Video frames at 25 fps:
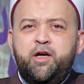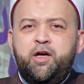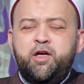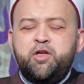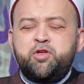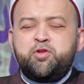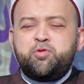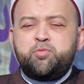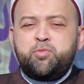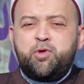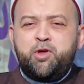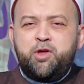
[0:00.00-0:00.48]

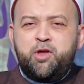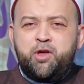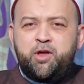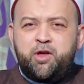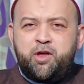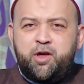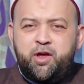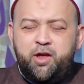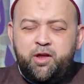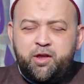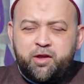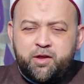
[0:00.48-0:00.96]
أجمل
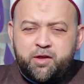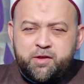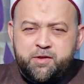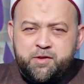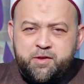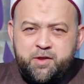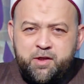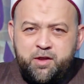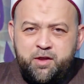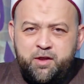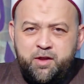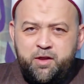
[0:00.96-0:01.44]
الخلق
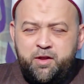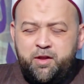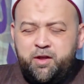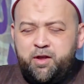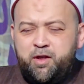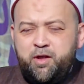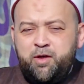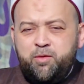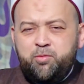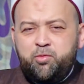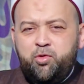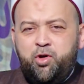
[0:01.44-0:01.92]

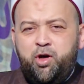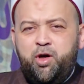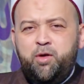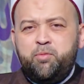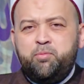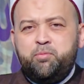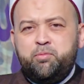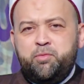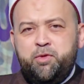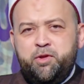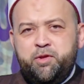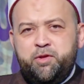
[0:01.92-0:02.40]
سيدنا
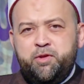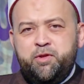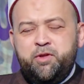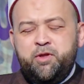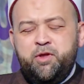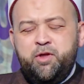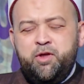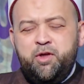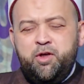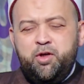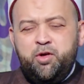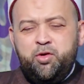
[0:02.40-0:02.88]
محمد
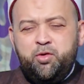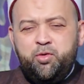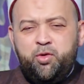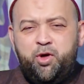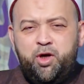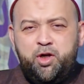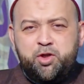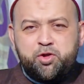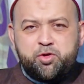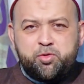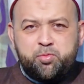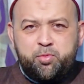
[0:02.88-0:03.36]
صلى الله عليه
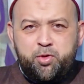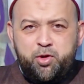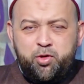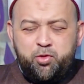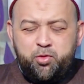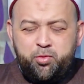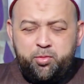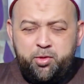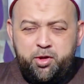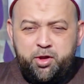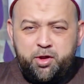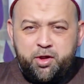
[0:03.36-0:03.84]
وسلم. وأجمل
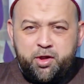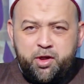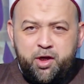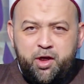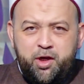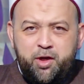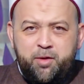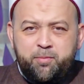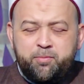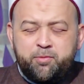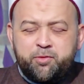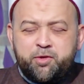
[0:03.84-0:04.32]
منك
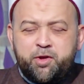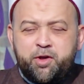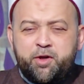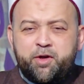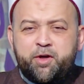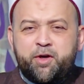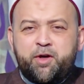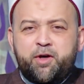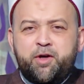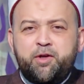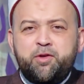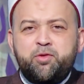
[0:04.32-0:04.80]
لم
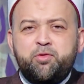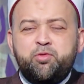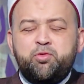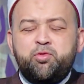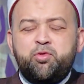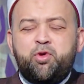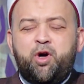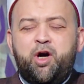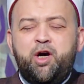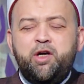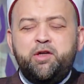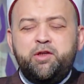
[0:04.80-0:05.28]
تر
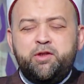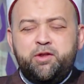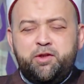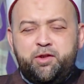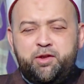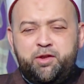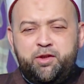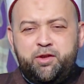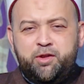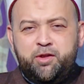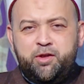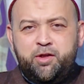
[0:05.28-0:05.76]
قط
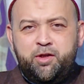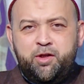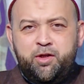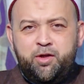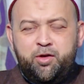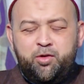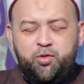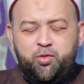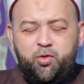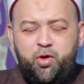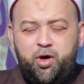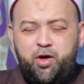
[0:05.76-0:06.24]
عيني
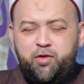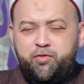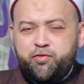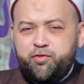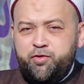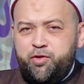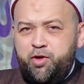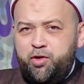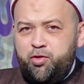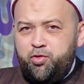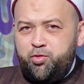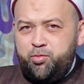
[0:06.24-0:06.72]

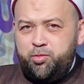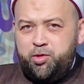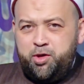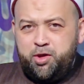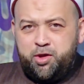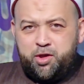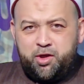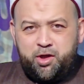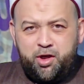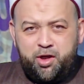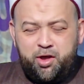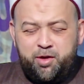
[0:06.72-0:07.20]
وأفضل
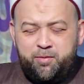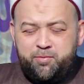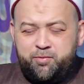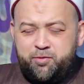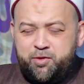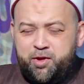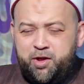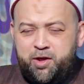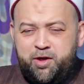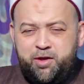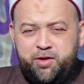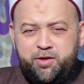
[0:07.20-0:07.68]
منك لم
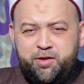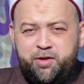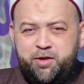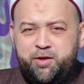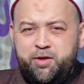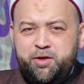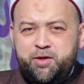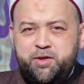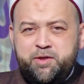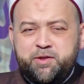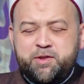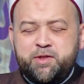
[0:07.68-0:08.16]
تلد
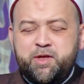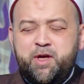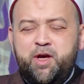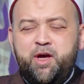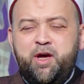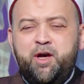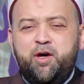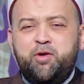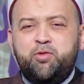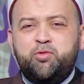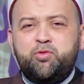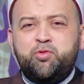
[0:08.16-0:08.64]

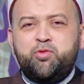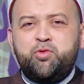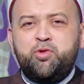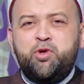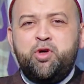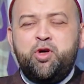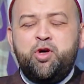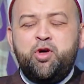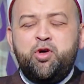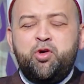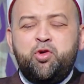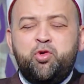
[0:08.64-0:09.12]
النساء
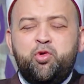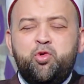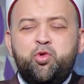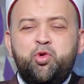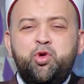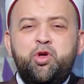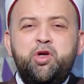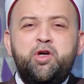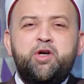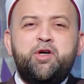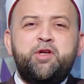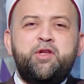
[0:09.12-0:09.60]

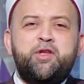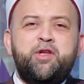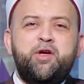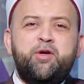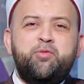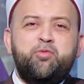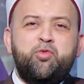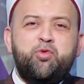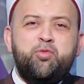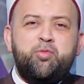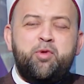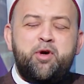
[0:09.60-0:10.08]
خلقت
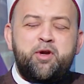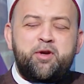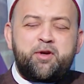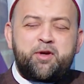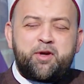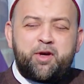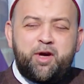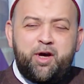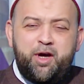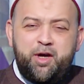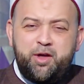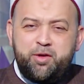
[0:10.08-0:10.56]

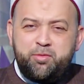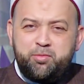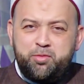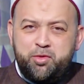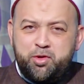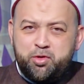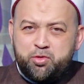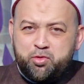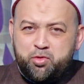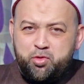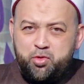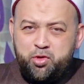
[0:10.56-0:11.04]
مبرأ
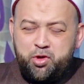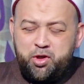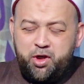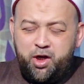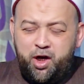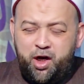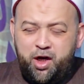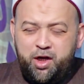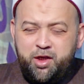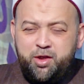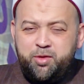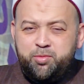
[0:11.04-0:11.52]
من كل
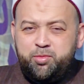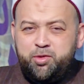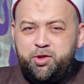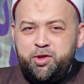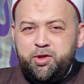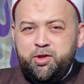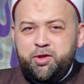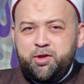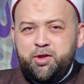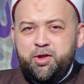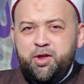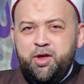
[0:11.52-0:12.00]

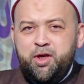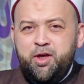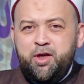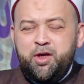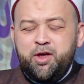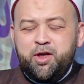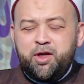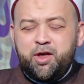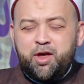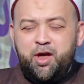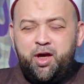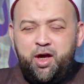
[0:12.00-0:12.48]
عيب
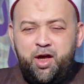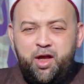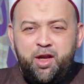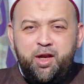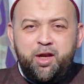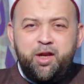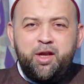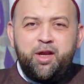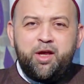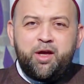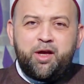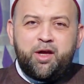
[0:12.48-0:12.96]

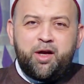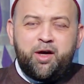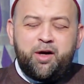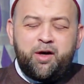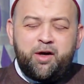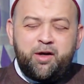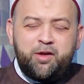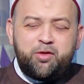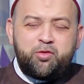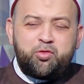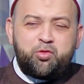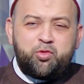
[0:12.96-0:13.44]
كأنك
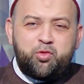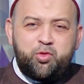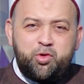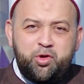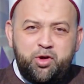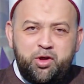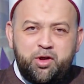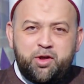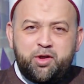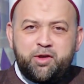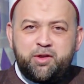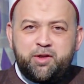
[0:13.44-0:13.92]
قد
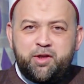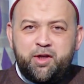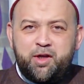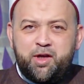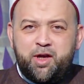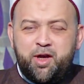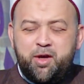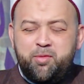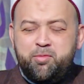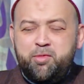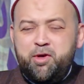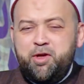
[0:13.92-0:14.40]
خلقت
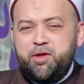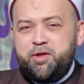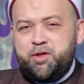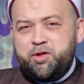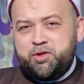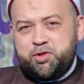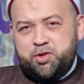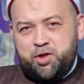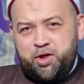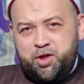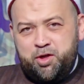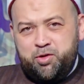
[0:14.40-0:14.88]
كما
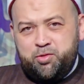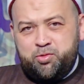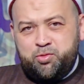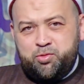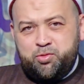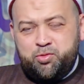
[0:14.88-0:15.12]
تشاء